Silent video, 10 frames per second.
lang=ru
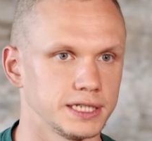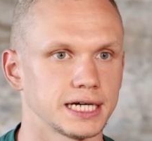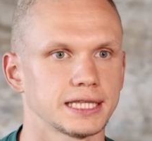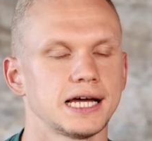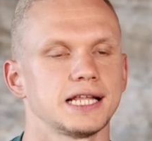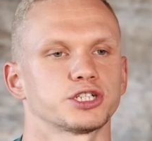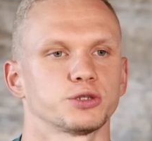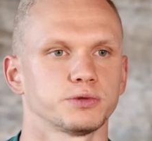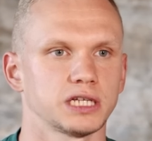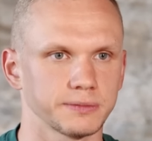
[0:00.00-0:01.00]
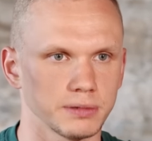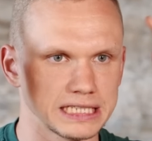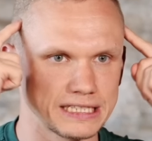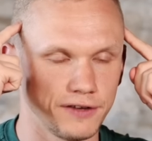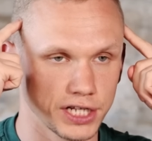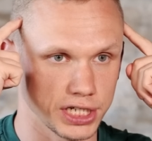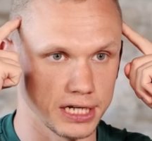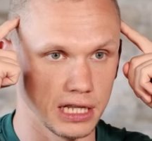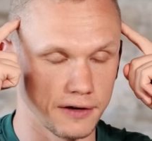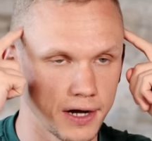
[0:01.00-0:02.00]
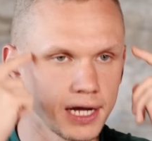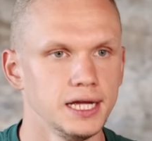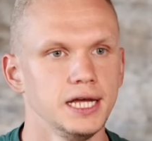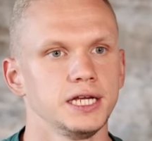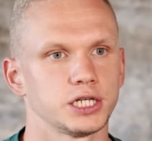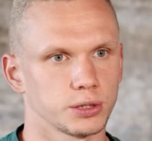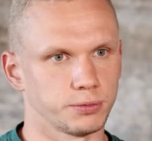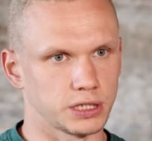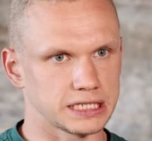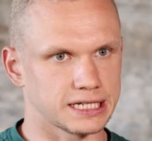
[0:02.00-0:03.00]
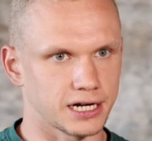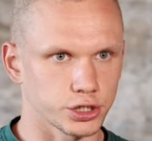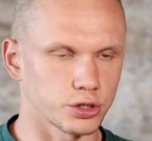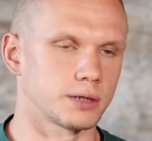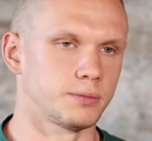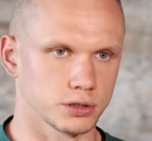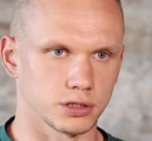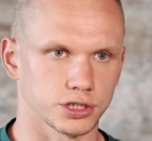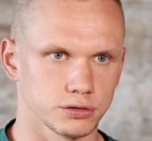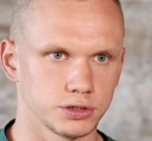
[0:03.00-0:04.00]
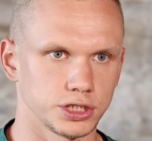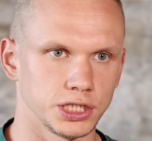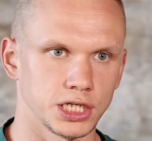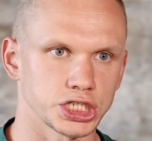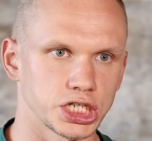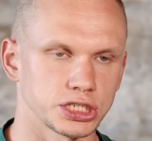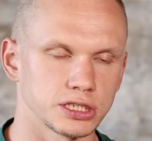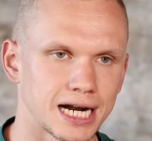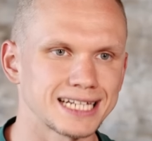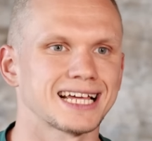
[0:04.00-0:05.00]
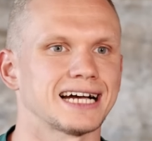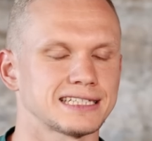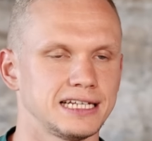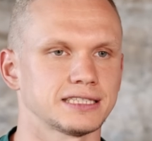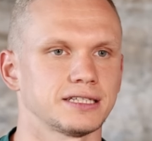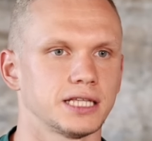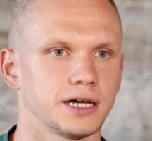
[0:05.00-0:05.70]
и так далее, чтобы у нас была свежая голова и чтобы у нас хорошо работал желудочно-кишечный тракт, как следствие